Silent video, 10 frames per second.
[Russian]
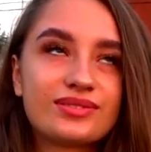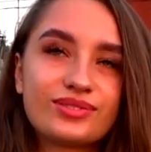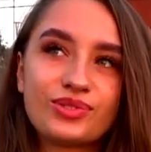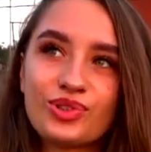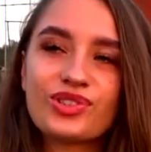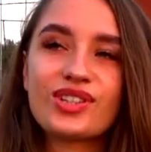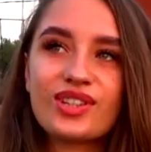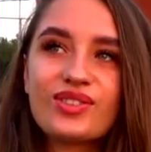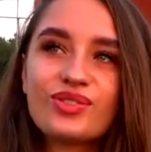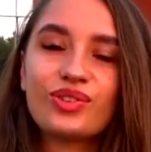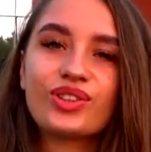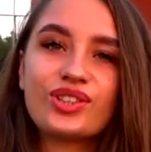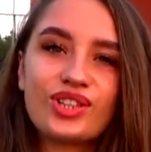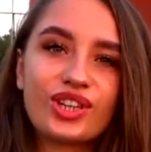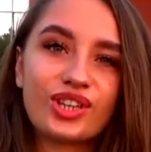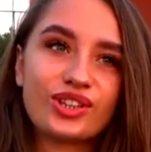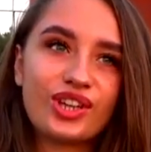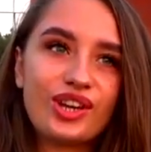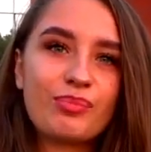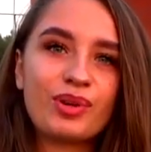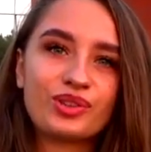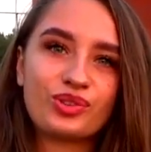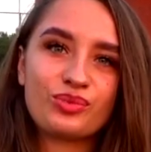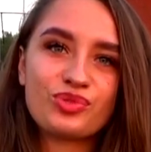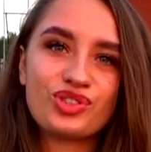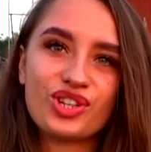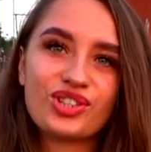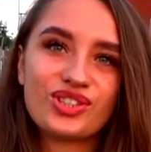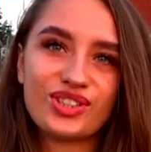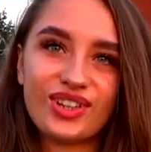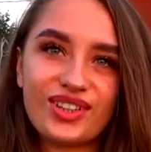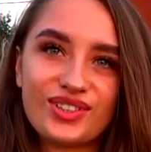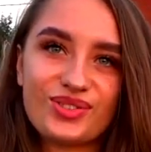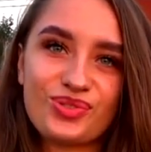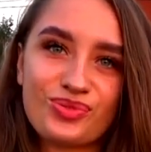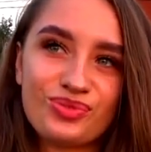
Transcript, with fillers: вот, скорее всего, это три критерия, по которым сейчас я суду.